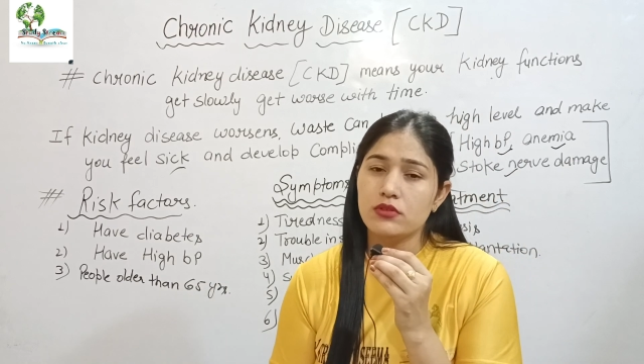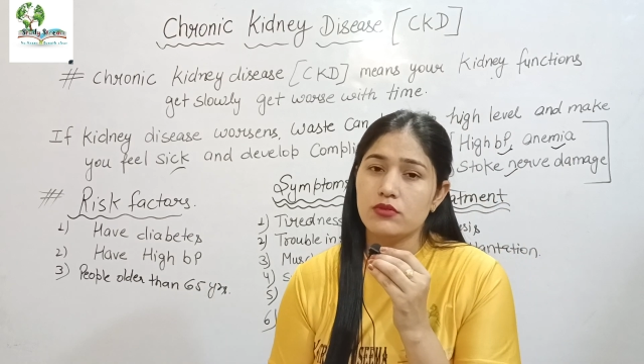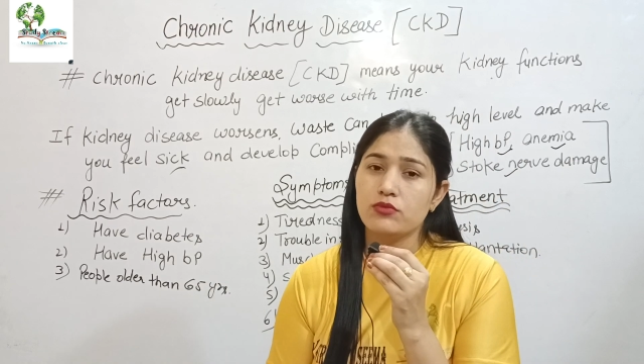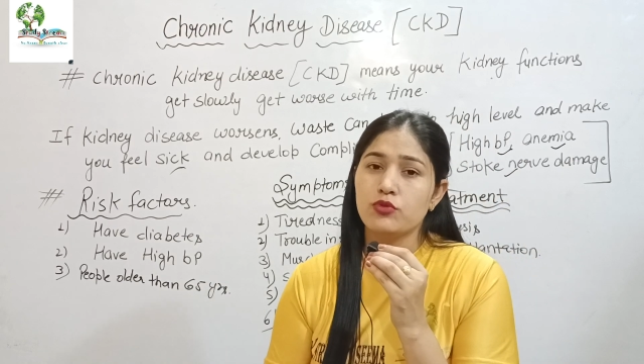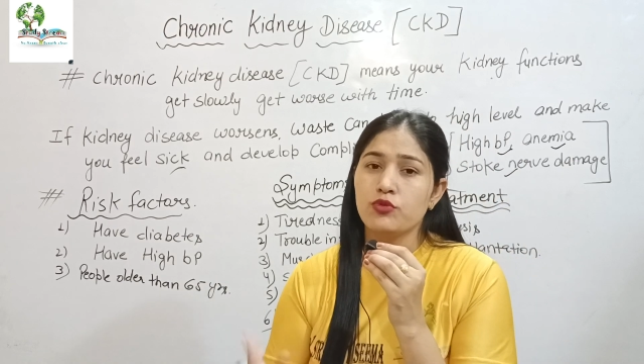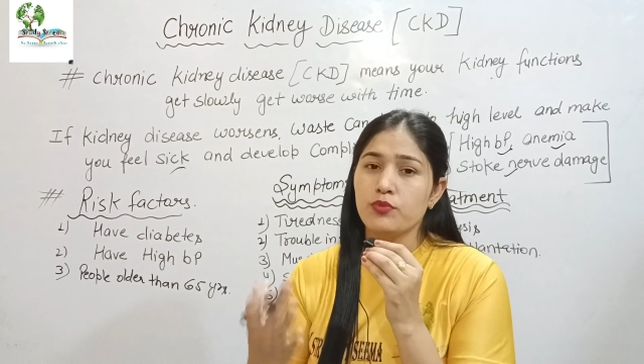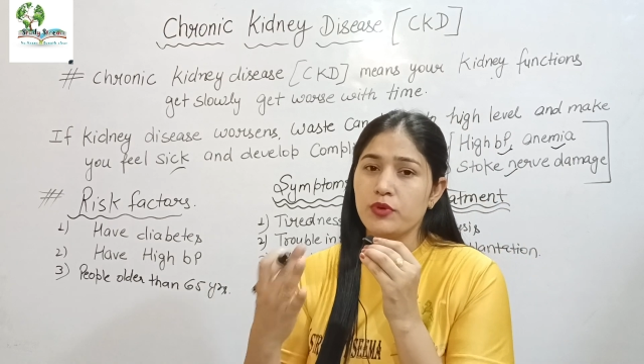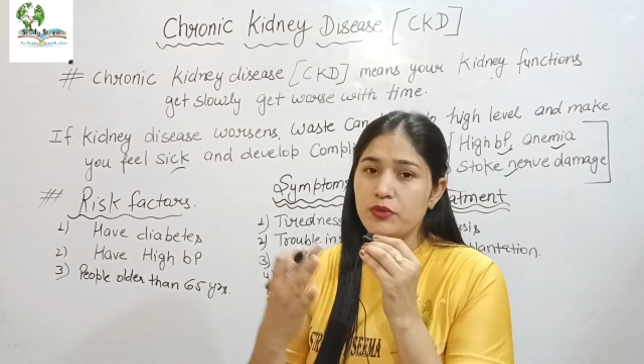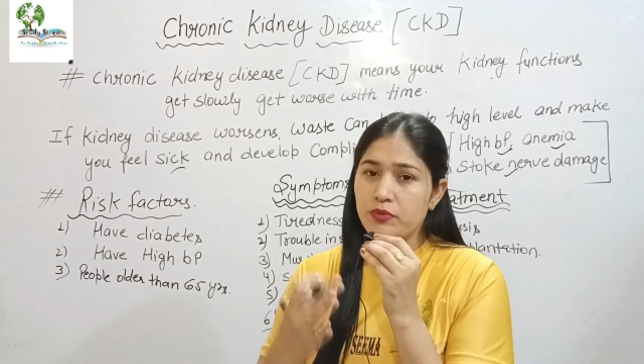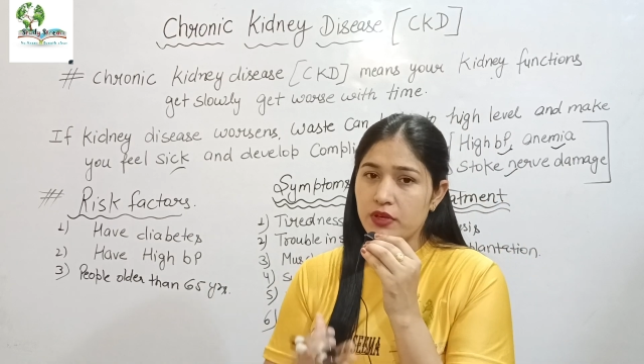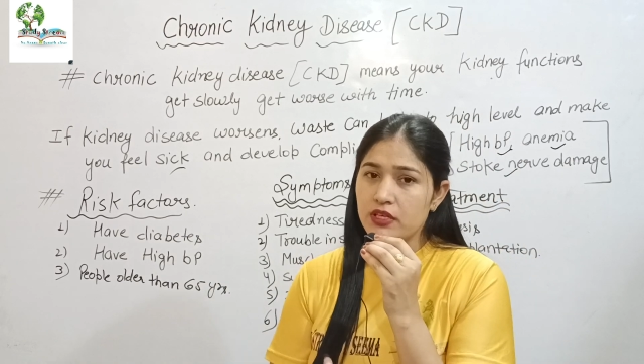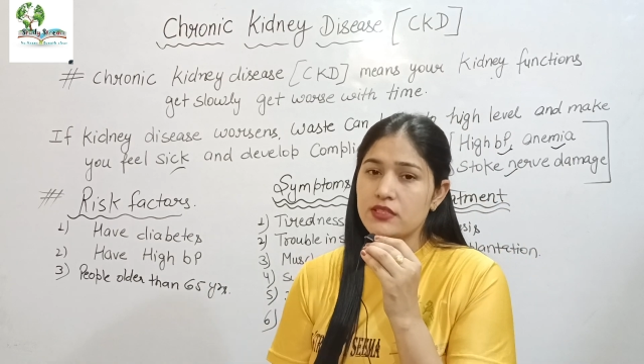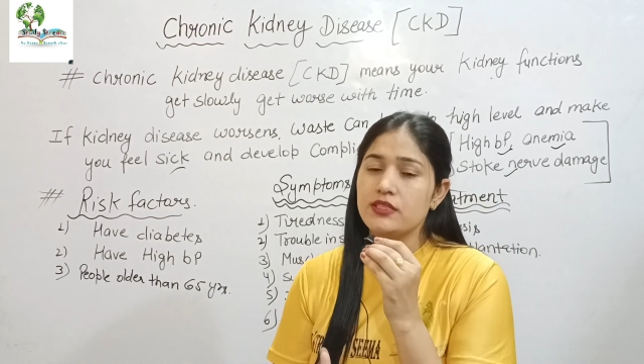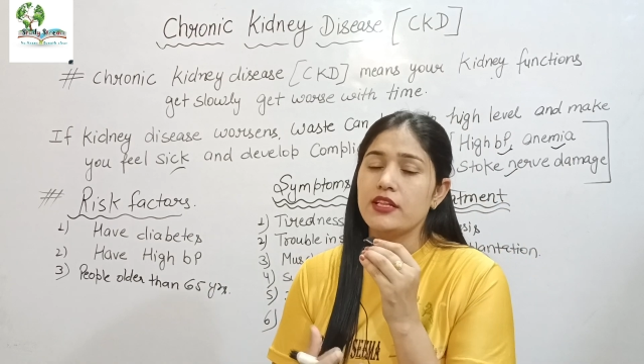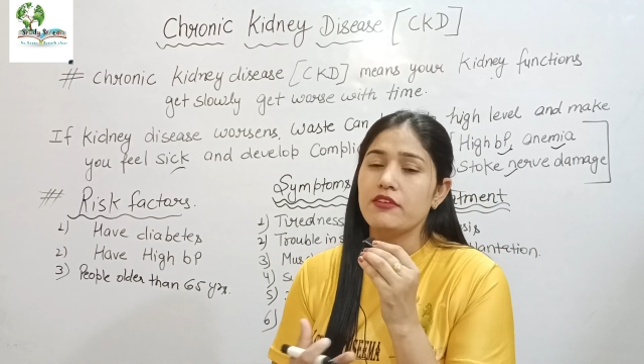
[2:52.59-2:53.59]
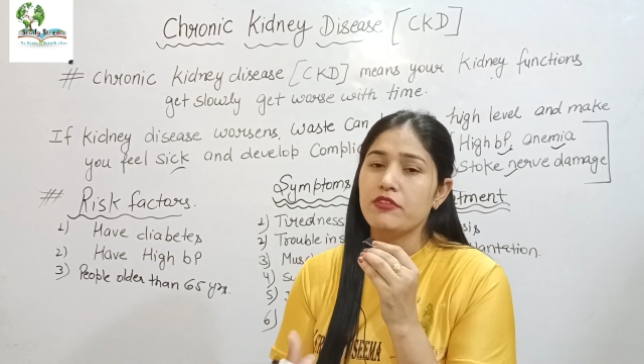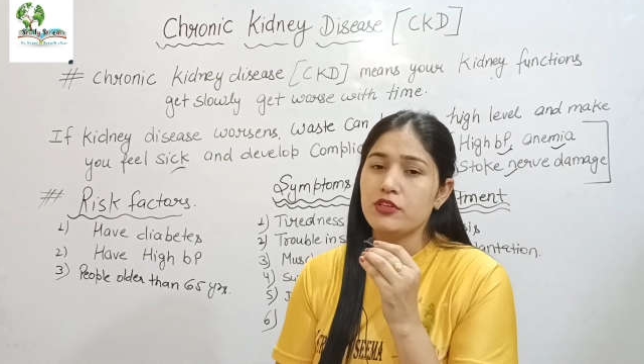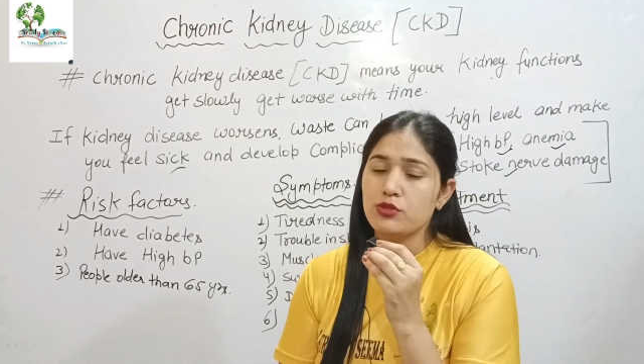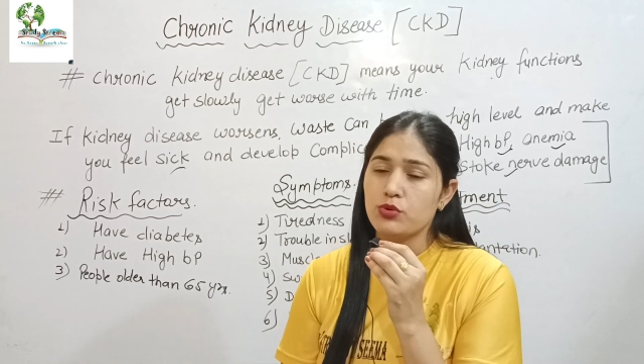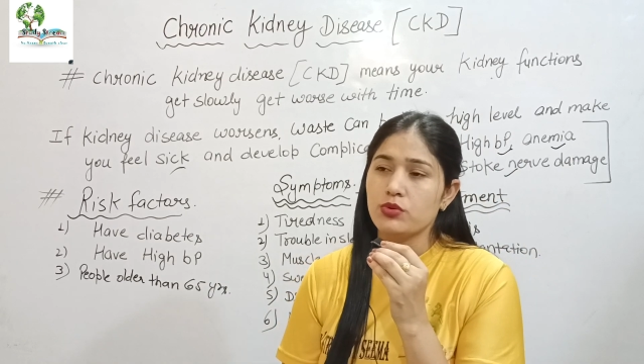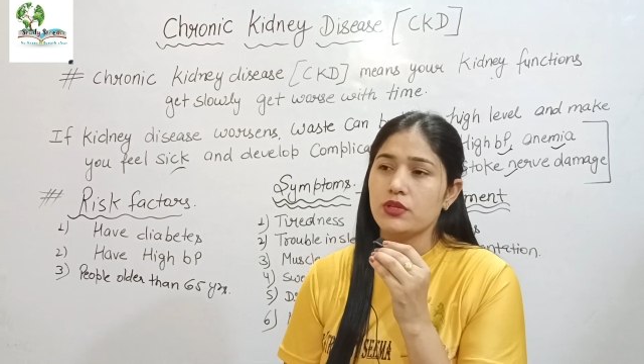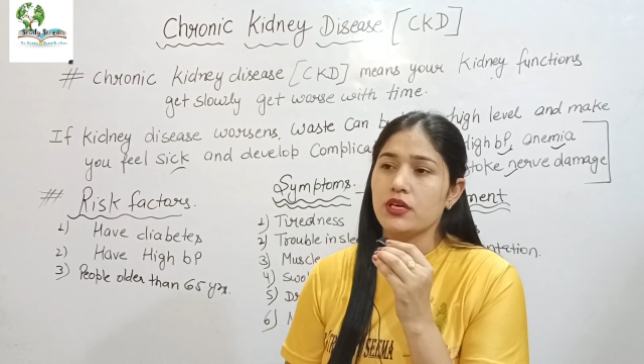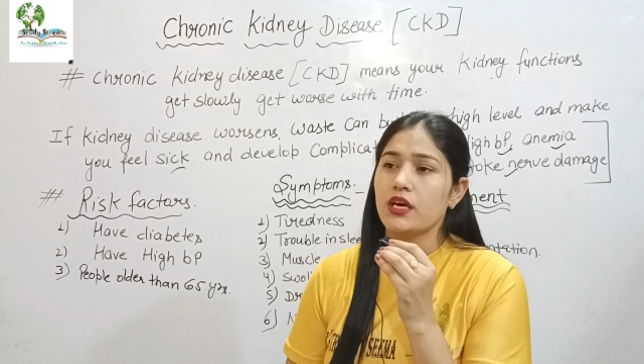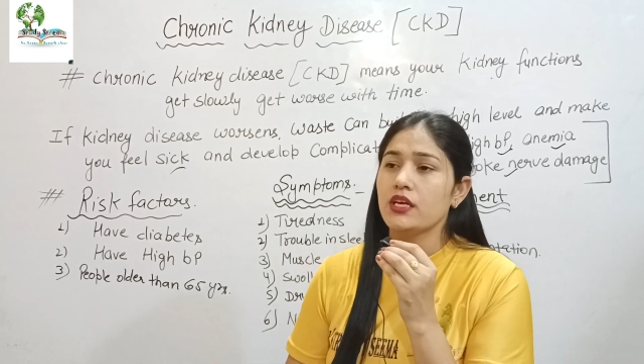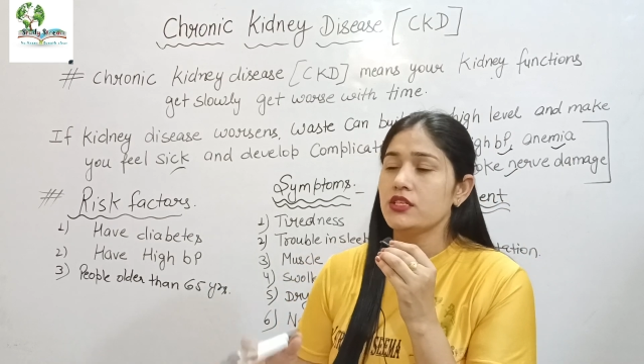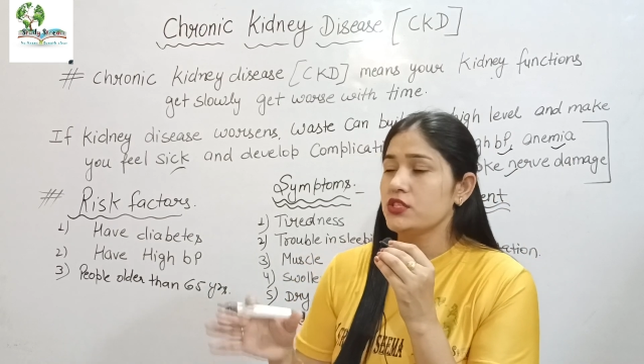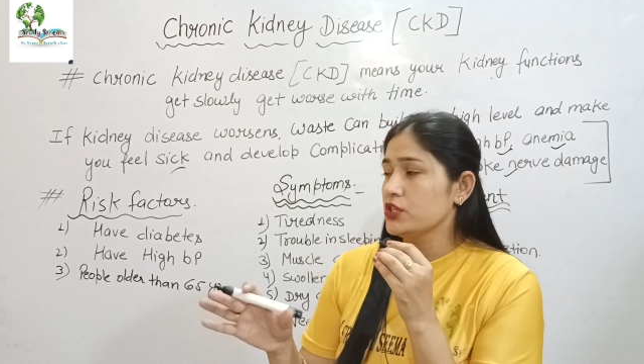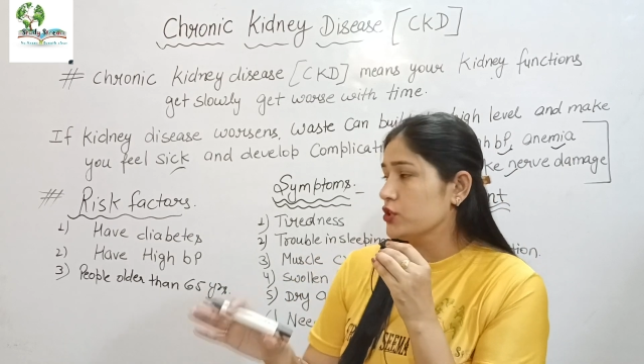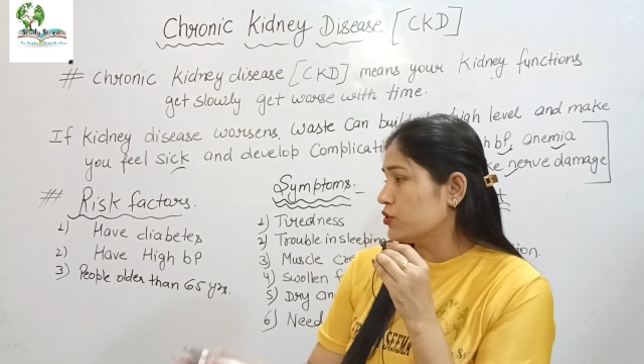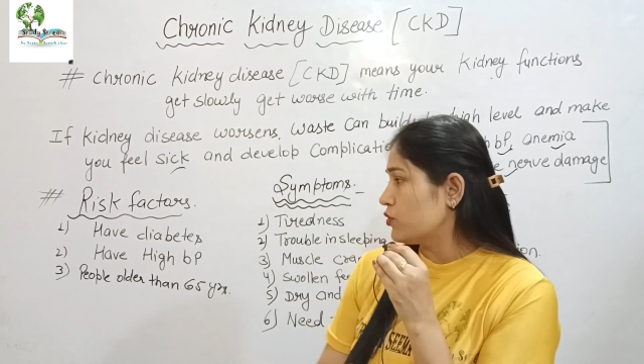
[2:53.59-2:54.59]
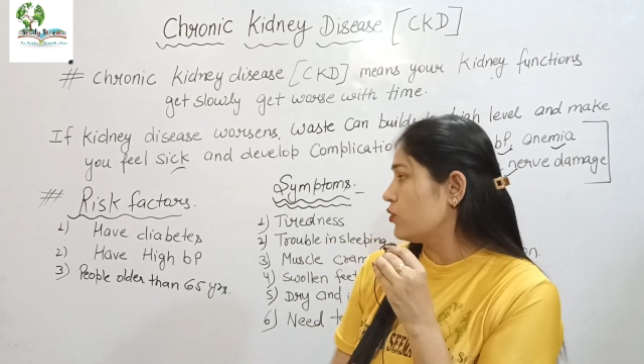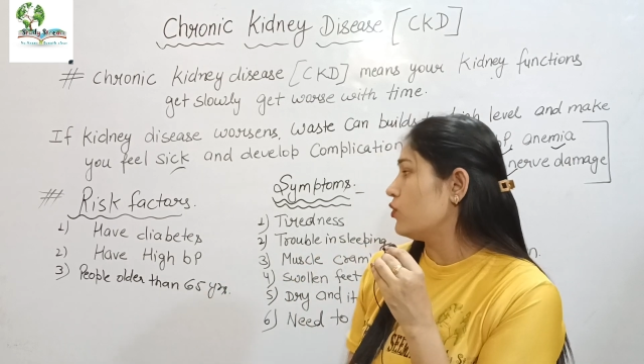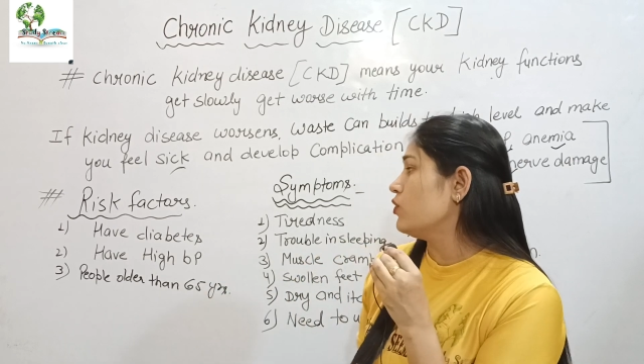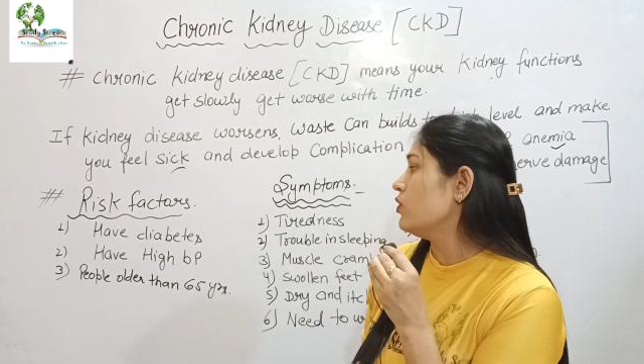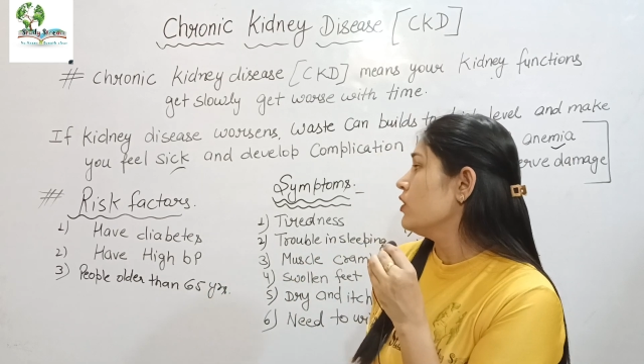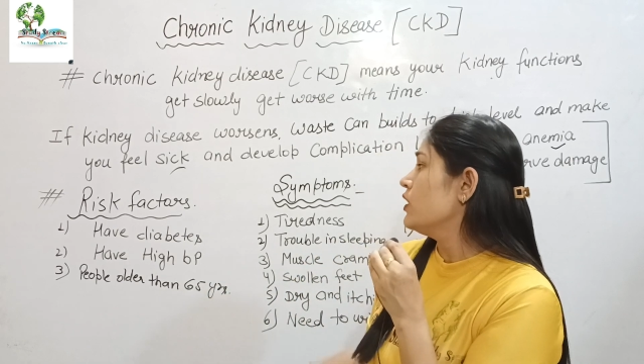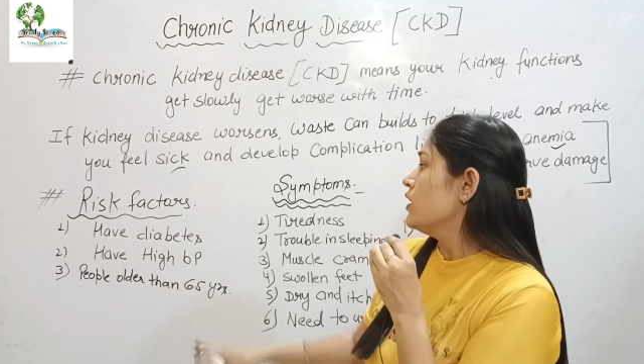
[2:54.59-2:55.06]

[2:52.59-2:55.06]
वो ह्यूमन बींग्स लिविंग्स होते हैं जिनको